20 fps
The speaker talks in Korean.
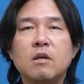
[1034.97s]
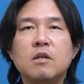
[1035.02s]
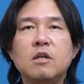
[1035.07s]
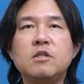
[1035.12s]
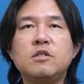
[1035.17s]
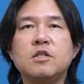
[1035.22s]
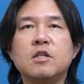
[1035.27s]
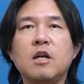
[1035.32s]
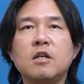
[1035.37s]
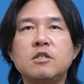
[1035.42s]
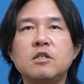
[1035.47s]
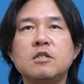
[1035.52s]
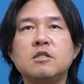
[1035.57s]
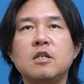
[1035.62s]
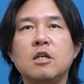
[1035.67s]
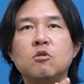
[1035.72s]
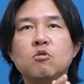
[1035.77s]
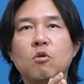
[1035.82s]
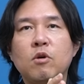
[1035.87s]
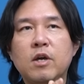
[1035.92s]
이 직할시
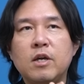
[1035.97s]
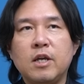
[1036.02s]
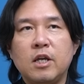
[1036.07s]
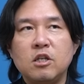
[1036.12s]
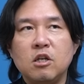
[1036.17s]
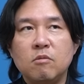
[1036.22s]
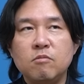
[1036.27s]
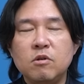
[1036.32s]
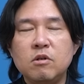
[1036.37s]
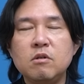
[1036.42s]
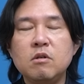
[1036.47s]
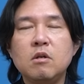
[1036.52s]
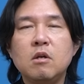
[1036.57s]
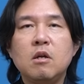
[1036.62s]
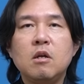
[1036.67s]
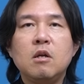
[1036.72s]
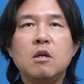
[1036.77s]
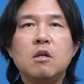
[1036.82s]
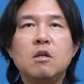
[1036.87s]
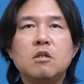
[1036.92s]
제도의 개념을
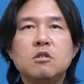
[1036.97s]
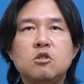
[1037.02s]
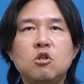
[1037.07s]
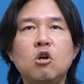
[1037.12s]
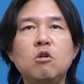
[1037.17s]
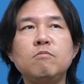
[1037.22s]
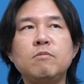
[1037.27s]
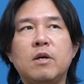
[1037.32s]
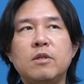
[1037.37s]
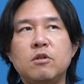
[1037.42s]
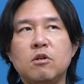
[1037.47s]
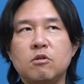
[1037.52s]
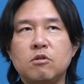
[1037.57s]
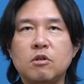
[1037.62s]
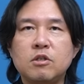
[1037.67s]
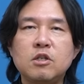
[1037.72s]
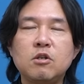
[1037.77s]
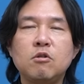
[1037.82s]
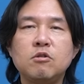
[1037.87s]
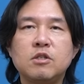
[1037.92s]
처음 만들어서
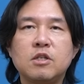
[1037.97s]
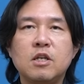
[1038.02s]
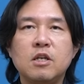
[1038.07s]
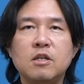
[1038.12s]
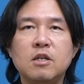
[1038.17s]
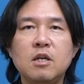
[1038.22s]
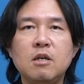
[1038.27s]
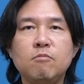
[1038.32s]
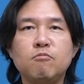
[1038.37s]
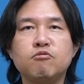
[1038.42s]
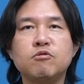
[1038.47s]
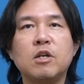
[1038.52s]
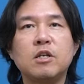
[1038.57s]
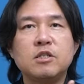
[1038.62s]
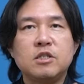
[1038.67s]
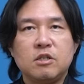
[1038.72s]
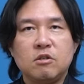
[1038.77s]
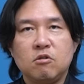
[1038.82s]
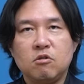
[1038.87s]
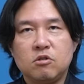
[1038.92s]
실현시킨 게
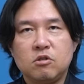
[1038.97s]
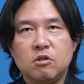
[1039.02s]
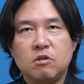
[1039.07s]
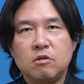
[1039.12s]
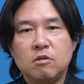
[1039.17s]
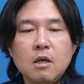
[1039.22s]
부산시인 거죠.